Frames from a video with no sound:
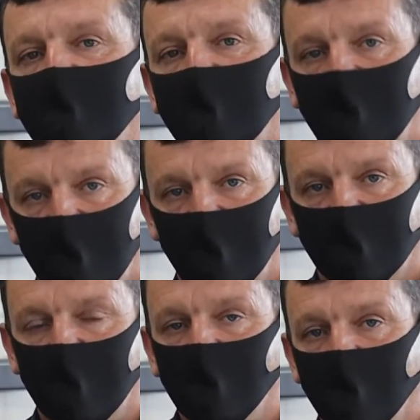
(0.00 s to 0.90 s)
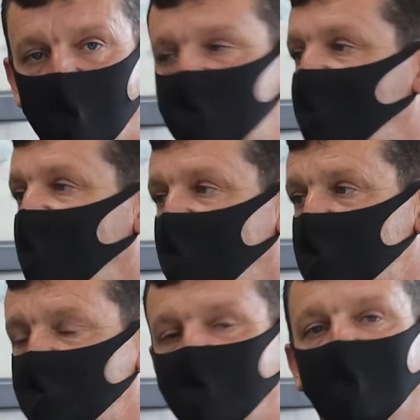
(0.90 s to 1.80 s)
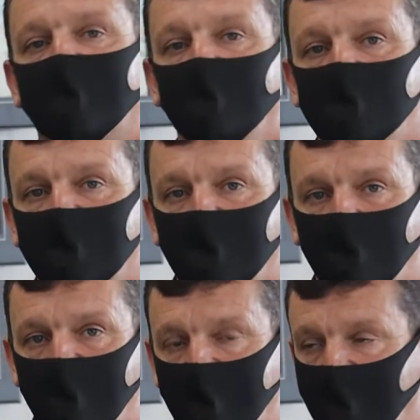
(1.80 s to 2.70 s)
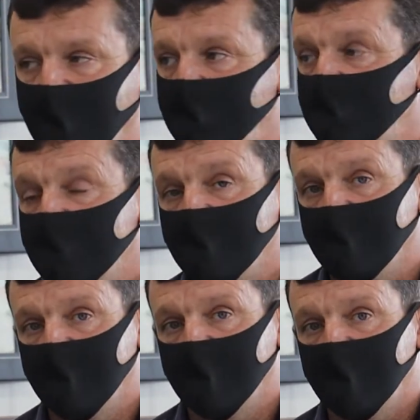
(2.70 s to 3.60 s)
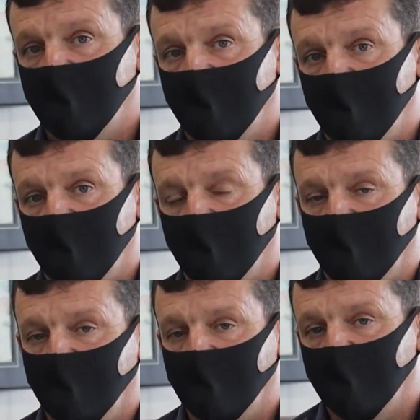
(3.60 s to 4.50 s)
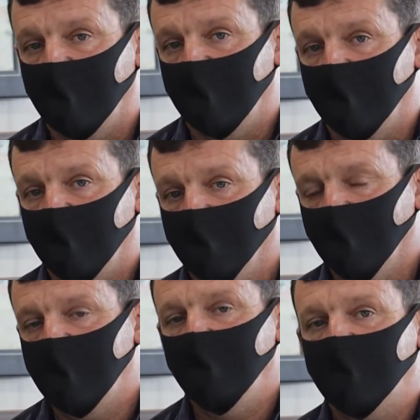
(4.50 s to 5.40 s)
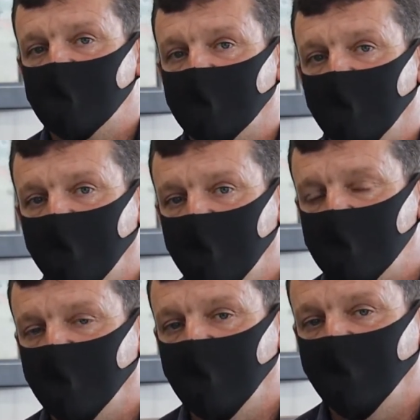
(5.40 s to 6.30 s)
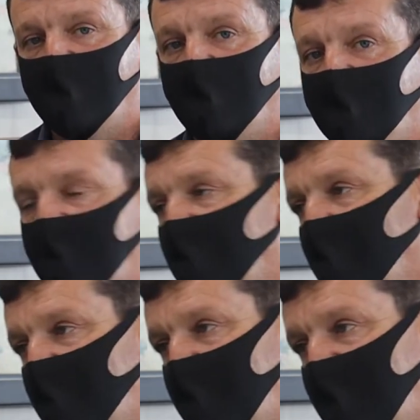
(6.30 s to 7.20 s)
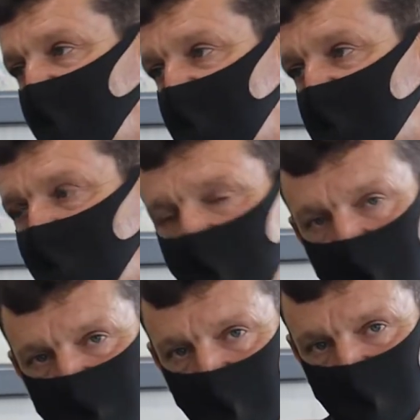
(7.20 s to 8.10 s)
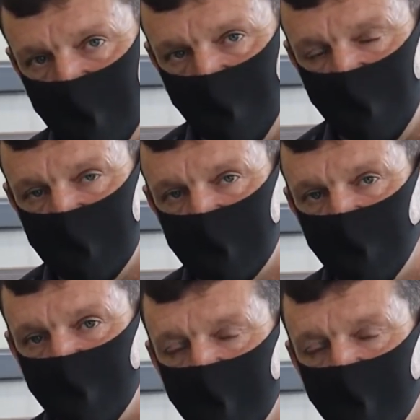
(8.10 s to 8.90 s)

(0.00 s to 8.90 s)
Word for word: é, tenho dois filhos, Mateus e Gabriela. É, morei praticamente a minha vida inteira no Alto Bela Vista e próximo ao Alto Bela Vista.